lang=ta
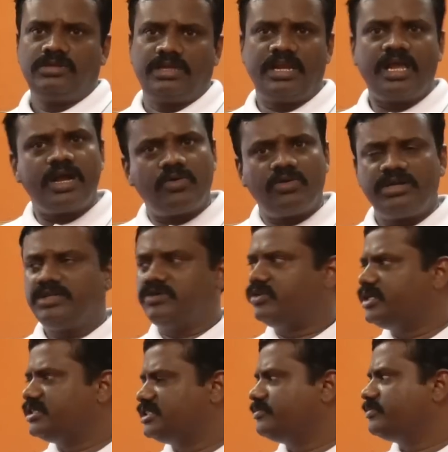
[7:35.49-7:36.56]
எல்லா குவாலிட்டியும்
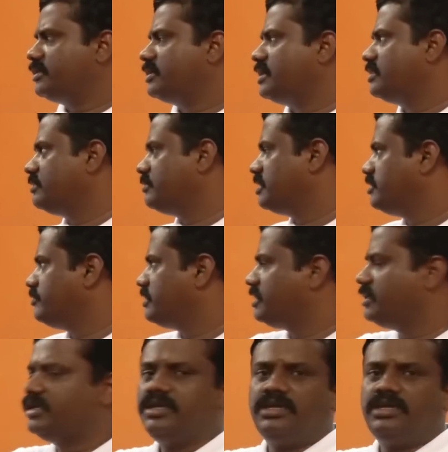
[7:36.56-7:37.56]
ஒரே சேம் கலர் அது அதே மாதிரி